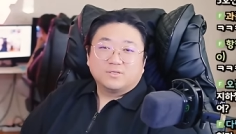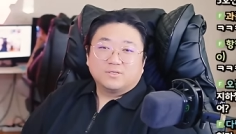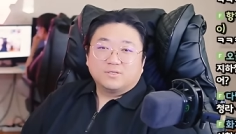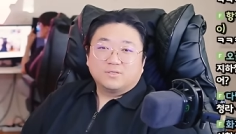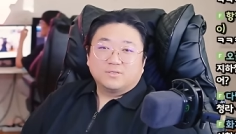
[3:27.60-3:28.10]

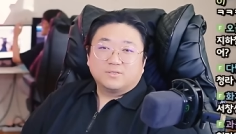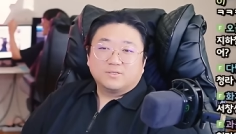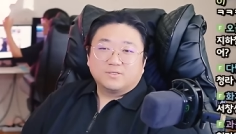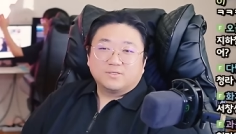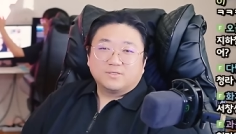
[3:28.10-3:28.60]
뿐만
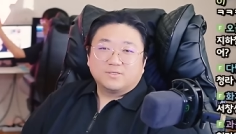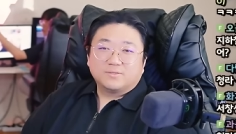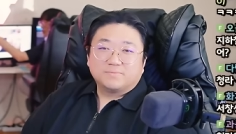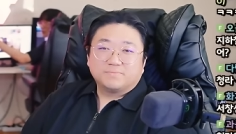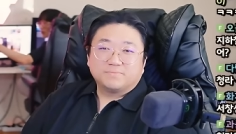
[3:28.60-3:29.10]
아니라
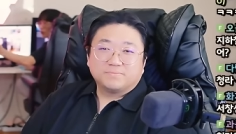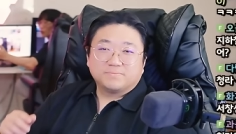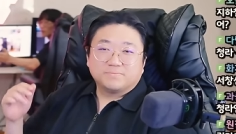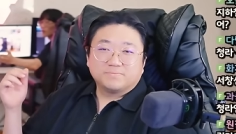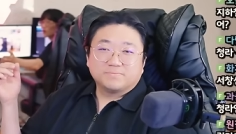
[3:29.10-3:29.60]
최근에
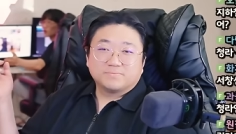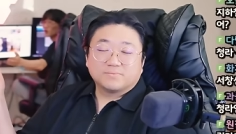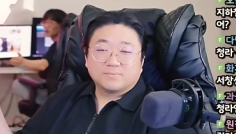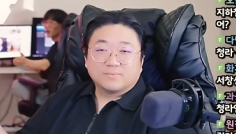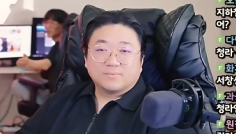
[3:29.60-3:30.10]

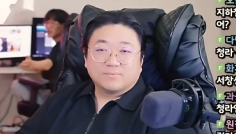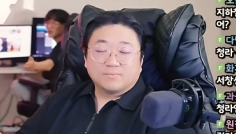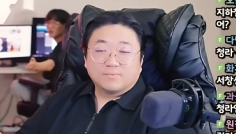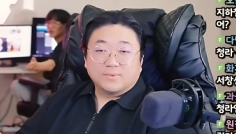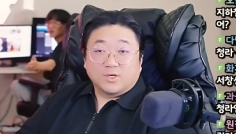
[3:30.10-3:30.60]
코스트코도
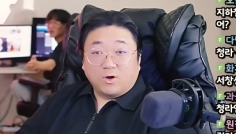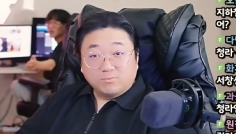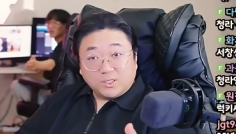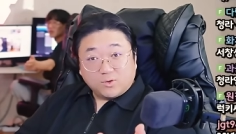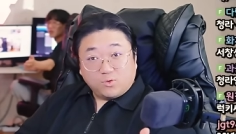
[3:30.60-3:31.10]
들어왔지요?
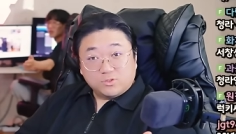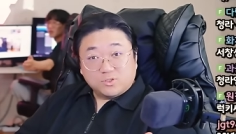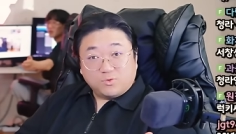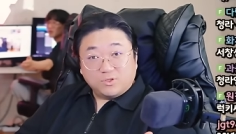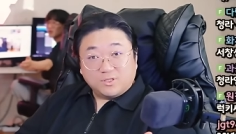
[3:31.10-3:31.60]
검단에
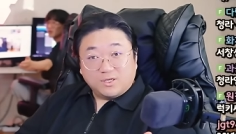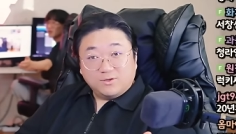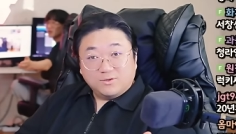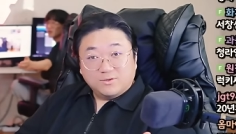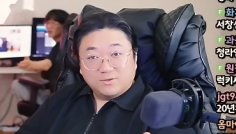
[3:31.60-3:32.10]
코스트코
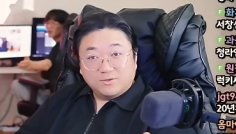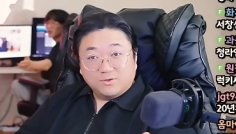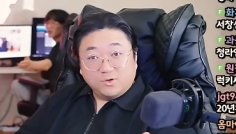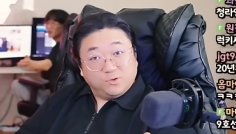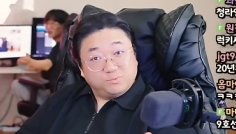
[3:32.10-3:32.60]
있나요?
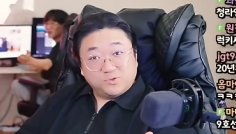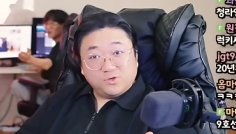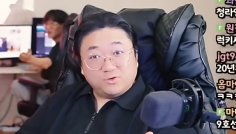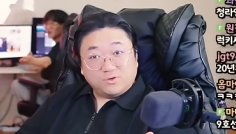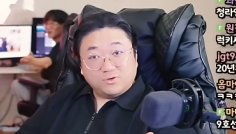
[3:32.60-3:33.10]

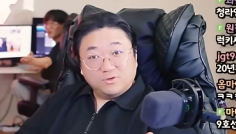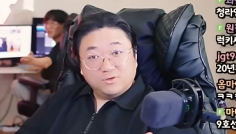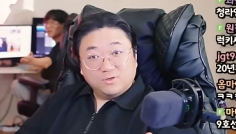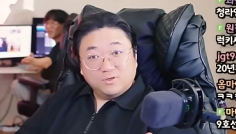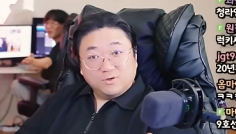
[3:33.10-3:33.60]
없죠?
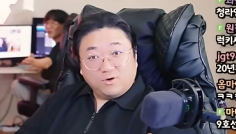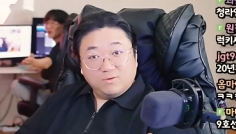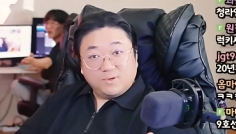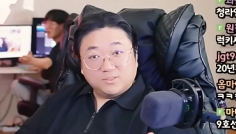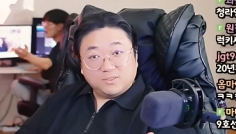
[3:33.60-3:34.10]
없어요.
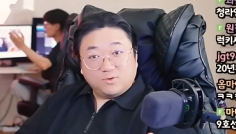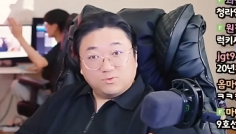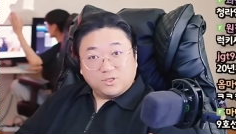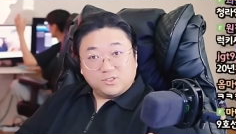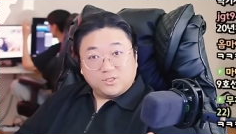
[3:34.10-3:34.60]
얼마 전에
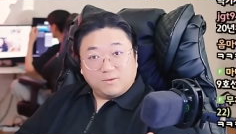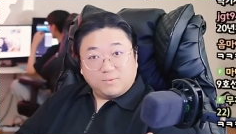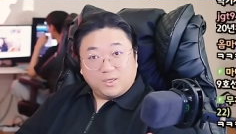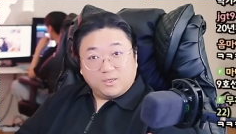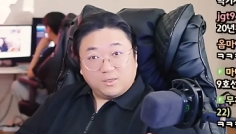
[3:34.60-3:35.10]

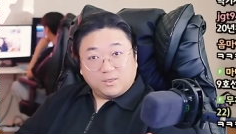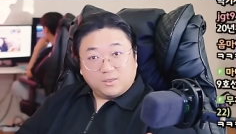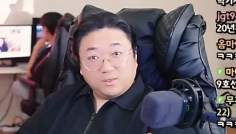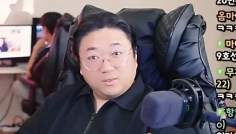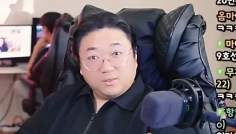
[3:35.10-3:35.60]

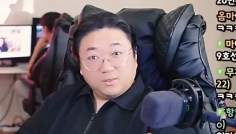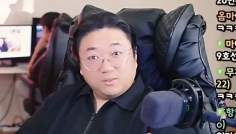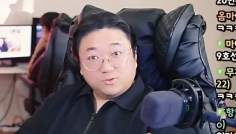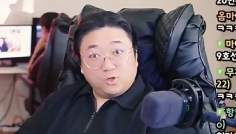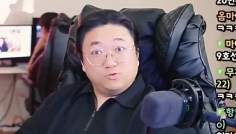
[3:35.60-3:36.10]
롯데시네마
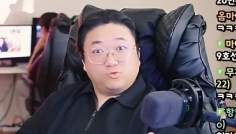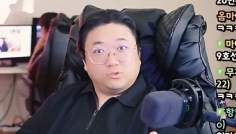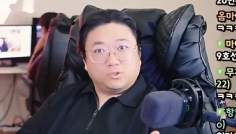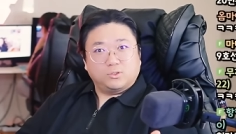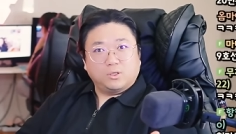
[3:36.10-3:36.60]

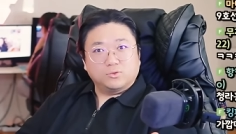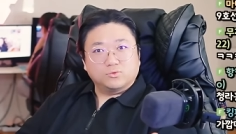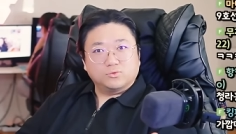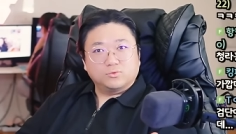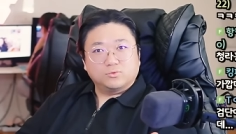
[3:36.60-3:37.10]

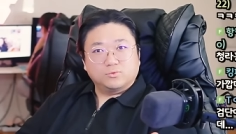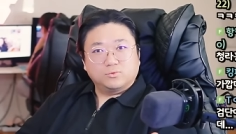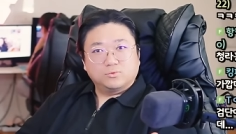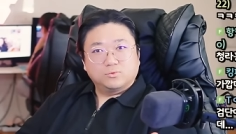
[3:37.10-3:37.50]
철수했잖아요.